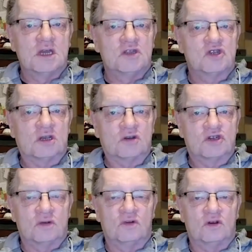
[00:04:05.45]

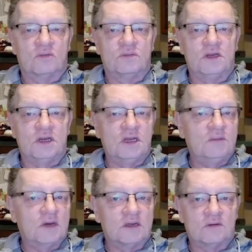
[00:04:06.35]
czegoś się
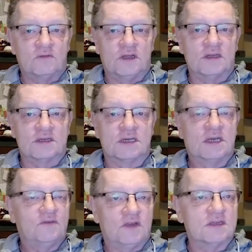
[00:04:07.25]
dorobili, mają
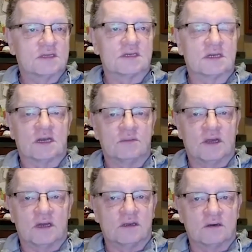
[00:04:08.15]
więcej, więcej
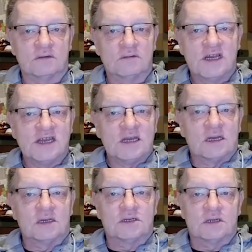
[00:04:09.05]
zarabiają,
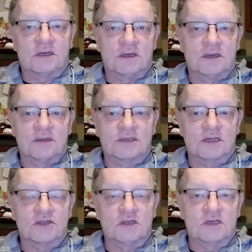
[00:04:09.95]
gdzie
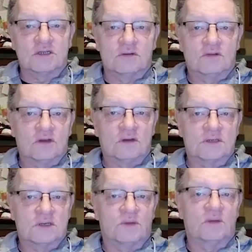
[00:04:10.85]
zaczyna się to,
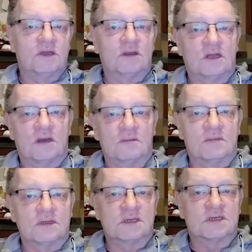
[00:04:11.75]
co
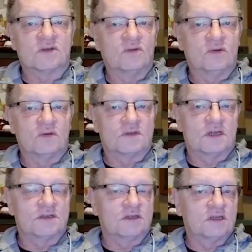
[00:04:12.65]
pamiętam ze studiów z
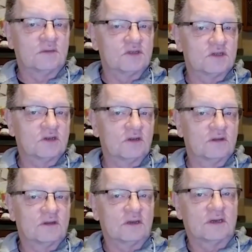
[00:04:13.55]
lat
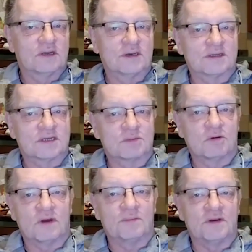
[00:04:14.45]
70., że
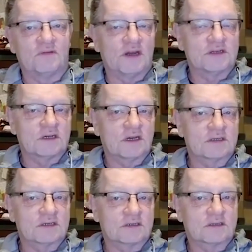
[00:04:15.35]
słowa
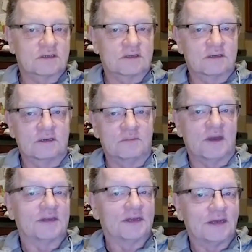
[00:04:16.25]
prywaciarz,
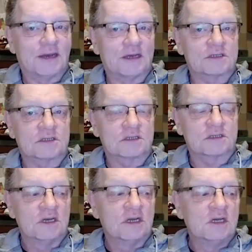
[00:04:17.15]

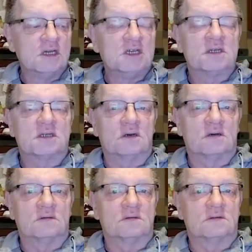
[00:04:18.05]
badylarz
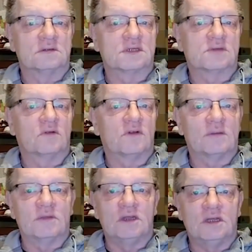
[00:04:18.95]
są
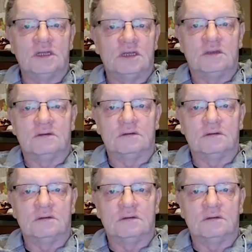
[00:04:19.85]
słowami,